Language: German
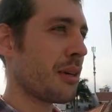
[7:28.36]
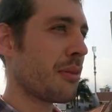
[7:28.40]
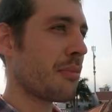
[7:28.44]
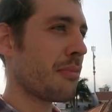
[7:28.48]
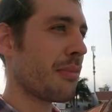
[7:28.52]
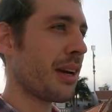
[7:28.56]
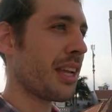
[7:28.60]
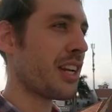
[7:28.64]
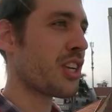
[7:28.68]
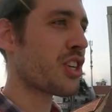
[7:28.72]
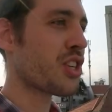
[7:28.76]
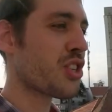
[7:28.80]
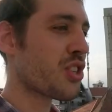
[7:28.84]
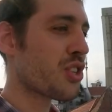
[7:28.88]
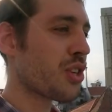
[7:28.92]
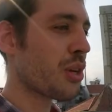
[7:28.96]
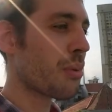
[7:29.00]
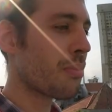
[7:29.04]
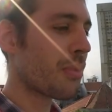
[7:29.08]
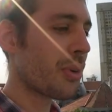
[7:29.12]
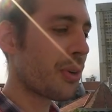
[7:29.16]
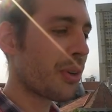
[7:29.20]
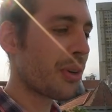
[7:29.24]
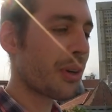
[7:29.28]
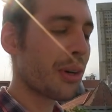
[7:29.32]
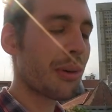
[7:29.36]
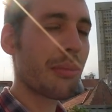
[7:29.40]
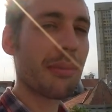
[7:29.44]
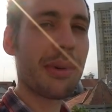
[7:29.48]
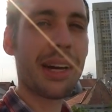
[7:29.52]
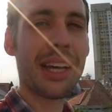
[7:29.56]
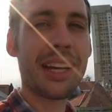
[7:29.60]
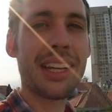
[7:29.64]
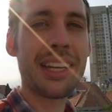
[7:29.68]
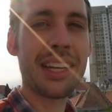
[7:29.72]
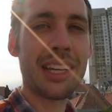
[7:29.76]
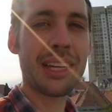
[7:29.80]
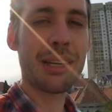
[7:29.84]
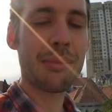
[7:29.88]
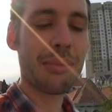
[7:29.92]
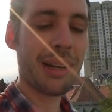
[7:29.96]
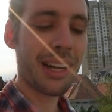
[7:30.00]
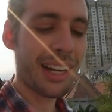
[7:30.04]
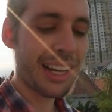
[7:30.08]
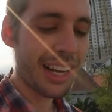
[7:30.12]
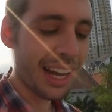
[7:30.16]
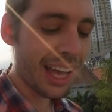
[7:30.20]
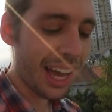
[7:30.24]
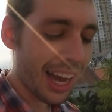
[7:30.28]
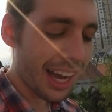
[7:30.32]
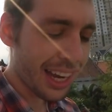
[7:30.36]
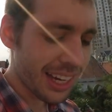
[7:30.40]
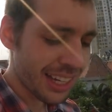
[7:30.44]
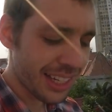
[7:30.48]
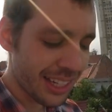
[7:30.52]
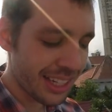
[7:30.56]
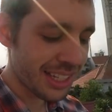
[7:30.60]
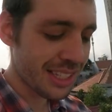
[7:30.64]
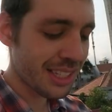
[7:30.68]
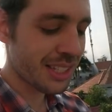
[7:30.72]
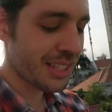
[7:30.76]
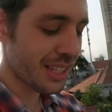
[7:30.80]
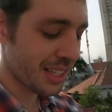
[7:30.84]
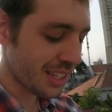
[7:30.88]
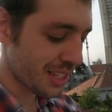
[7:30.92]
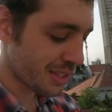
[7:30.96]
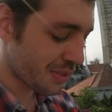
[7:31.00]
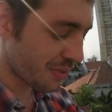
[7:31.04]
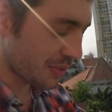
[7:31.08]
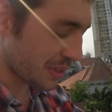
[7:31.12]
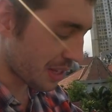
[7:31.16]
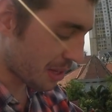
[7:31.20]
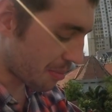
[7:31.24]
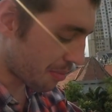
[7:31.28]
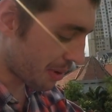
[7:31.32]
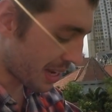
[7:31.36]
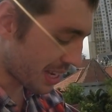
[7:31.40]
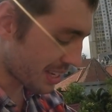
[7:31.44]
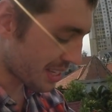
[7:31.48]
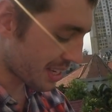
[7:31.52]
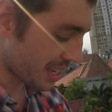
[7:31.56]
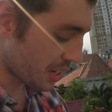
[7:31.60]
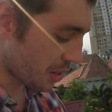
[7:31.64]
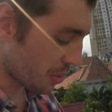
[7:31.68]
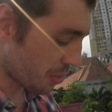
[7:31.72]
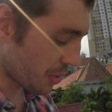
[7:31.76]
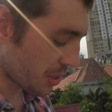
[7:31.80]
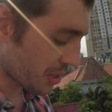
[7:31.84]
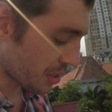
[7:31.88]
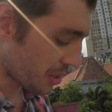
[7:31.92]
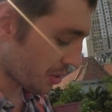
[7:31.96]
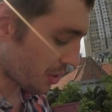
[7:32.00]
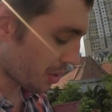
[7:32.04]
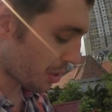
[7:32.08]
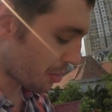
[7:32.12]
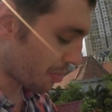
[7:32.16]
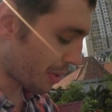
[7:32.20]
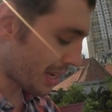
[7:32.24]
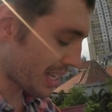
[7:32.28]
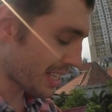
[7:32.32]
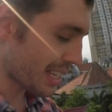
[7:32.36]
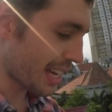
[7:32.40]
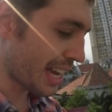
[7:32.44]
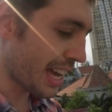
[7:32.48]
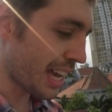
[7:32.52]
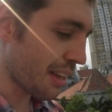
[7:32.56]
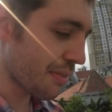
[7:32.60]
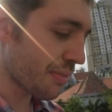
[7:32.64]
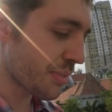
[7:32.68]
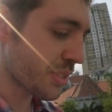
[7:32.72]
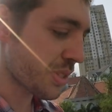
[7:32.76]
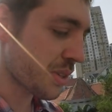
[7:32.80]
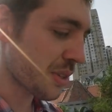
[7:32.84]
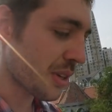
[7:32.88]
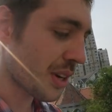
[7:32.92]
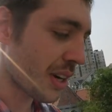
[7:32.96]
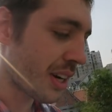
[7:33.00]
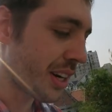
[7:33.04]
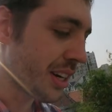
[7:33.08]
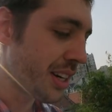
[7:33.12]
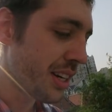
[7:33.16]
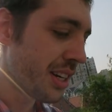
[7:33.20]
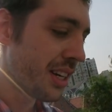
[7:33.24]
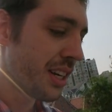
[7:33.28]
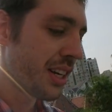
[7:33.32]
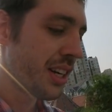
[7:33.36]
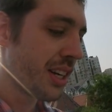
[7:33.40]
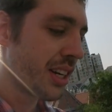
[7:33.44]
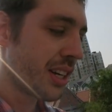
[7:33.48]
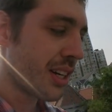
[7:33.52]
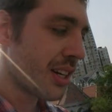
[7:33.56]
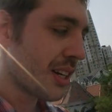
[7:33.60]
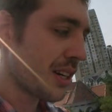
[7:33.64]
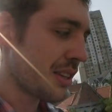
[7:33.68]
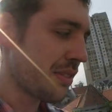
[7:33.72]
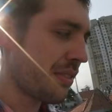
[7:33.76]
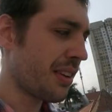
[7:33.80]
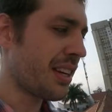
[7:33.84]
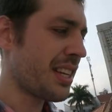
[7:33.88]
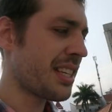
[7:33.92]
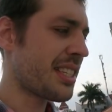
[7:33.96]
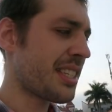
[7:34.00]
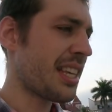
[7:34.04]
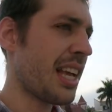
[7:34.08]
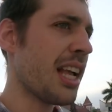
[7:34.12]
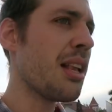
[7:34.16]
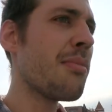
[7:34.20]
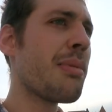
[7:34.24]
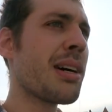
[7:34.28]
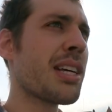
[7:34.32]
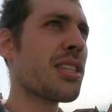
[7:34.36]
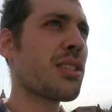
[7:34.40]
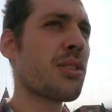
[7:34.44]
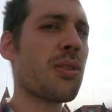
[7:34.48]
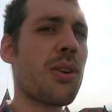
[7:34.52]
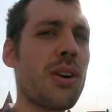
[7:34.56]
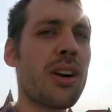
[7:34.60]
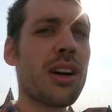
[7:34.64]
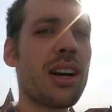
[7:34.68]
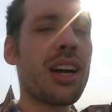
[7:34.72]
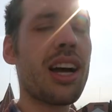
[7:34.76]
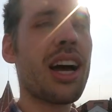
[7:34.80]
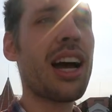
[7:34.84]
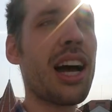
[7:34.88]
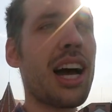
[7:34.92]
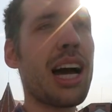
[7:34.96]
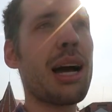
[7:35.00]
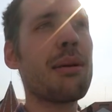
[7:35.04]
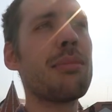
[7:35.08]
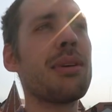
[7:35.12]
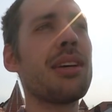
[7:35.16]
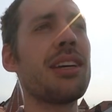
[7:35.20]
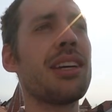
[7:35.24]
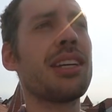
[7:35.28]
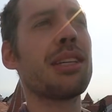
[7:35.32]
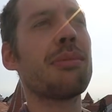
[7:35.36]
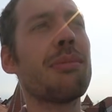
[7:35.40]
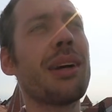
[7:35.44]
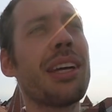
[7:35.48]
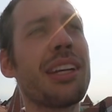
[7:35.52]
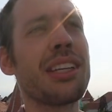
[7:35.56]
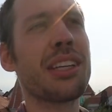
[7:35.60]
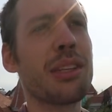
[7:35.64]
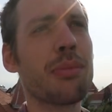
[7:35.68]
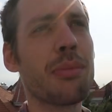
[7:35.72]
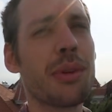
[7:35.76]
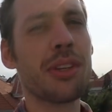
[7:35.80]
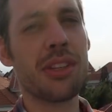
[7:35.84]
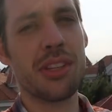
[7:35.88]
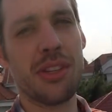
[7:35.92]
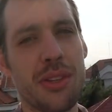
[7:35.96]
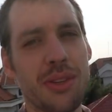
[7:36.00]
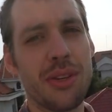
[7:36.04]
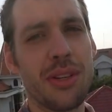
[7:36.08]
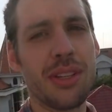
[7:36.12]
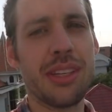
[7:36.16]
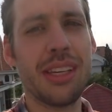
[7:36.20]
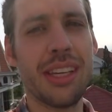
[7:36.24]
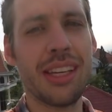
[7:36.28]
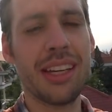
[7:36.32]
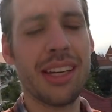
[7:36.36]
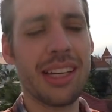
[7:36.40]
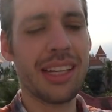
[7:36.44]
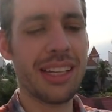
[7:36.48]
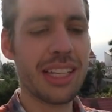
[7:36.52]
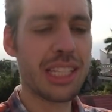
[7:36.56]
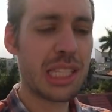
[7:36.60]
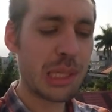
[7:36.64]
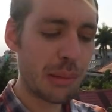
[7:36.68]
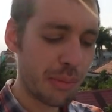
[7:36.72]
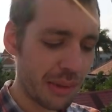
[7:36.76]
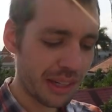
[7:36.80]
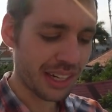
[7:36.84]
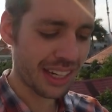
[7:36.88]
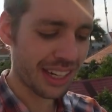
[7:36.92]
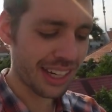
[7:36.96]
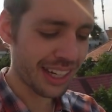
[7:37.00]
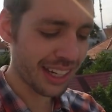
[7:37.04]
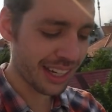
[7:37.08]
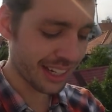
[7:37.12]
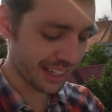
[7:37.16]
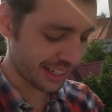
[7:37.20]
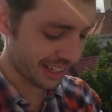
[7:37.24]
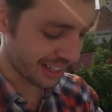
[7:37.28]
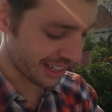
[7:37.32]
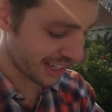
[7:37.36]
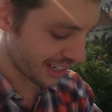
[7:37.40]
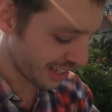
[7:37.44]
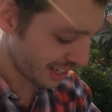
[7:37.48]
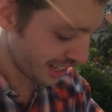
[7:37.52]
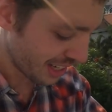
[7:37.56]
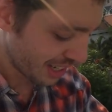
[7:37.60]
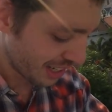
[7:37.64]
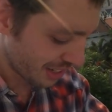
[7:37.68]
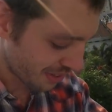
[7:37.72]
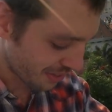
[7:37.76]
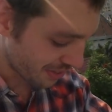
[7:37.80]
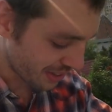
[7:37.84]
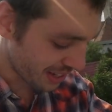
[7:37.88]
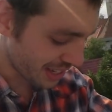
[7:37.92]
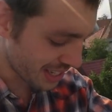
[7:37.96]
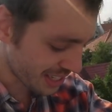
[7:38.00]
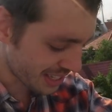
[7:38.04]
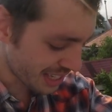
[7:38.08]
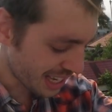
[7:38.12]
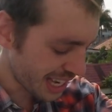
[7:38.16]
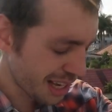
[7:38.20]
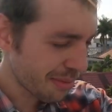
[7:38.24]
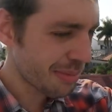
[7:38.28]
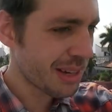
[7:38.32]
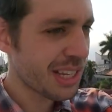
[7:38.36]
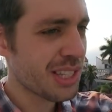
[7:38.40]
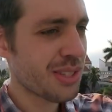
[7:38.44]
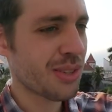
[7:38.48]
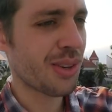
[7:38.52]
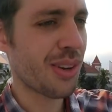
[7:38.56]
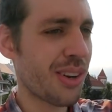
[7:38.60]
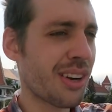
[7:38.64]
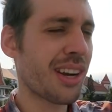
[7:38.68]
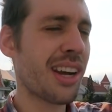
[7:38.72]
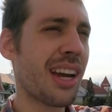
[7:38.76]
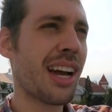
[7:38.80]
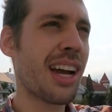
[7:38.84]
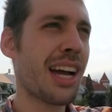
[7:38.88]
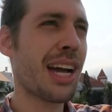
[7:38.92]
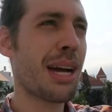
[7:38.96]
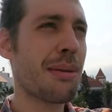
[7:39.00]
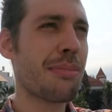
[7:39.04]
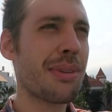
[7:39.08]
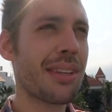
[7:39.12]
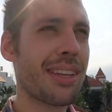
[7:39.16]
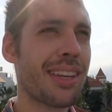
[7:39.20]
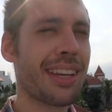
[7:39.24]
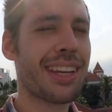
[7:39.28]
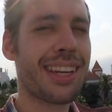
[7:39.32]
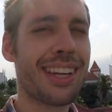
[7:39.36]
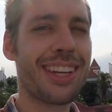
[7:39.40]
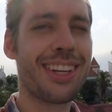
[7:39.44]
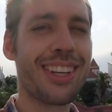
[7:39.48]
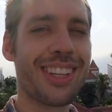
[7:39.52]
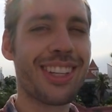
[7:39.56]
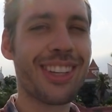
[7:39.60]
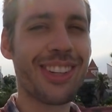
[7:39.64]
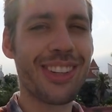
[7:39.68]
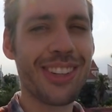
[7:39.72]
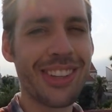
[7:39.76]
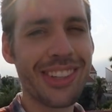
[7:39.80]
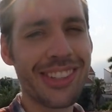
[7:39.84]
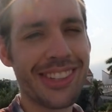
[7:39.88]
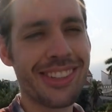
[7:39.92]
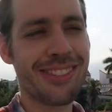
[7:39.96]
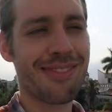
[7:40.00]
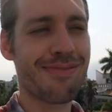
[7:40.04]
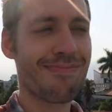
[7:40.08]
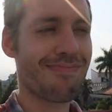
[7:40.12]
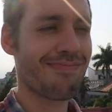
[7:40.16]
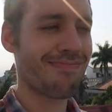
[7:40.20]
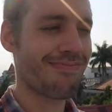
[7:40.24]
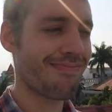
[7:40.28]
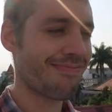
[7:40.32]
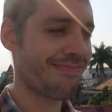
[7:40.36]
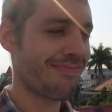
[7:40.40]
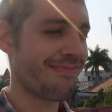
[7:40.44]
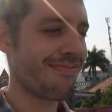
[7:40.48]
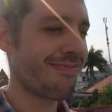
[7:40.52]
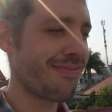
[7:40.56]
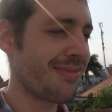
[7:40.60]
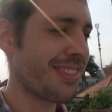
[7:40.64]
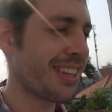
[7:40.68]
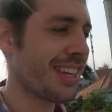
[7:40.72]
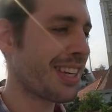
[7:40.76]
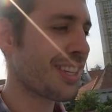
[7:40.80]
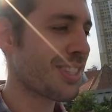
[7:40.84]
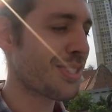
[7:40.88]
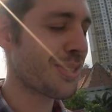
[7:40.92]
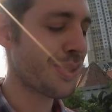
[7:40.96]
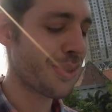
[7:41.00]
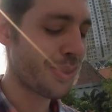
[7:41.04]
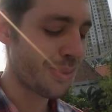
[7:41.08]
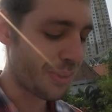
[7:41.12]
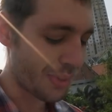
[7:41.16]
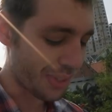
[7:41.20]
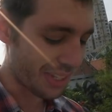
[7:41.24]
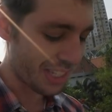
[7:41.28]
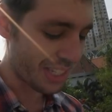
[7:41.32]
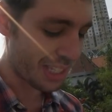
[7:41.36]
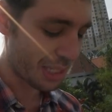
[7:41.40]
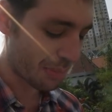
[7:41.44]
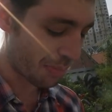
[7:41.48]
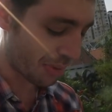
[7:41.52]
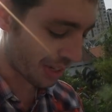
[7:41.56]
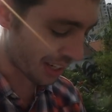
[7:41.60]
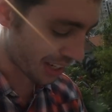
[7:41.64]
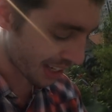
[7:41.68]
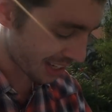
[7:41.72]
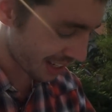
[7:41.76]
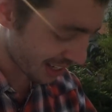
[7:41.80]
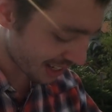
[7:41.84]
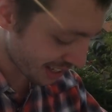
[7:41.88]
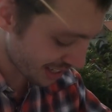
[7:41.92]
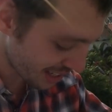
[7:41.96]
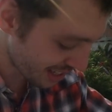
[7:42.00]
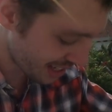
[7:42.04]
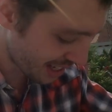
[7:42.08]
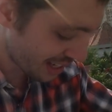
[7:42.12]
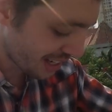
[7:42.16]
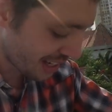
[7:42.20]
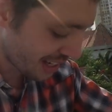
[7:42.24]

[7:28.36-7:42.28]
meine Stimmung, meine, meine Lage ist, ist viel besser, um euch, euch besser helfen zu können. Und wenn ich selber Sorgen habe, ich meine, ich möchte euch ja inspirieren. Ja? Wenn ich selber Sorgen habe, dann kann ich euch nicht so gut inspirieren.